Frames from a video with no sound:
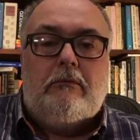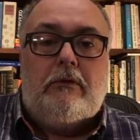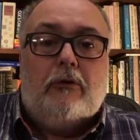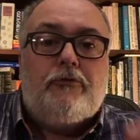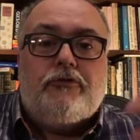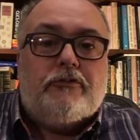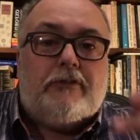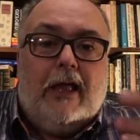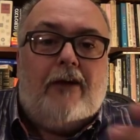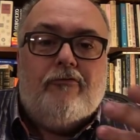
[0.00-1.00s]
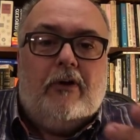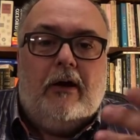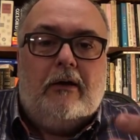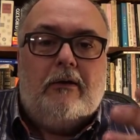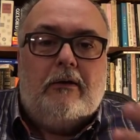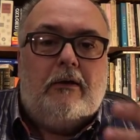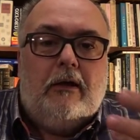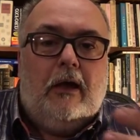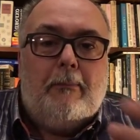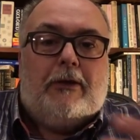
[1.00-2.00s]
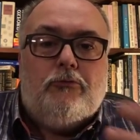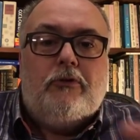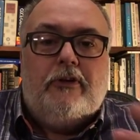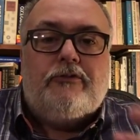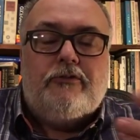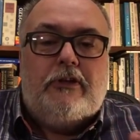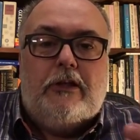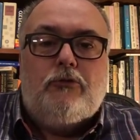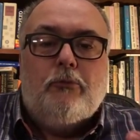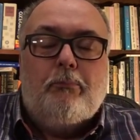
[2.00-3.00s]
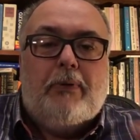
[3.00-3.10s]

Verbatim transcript: não estava eh, amadurecido,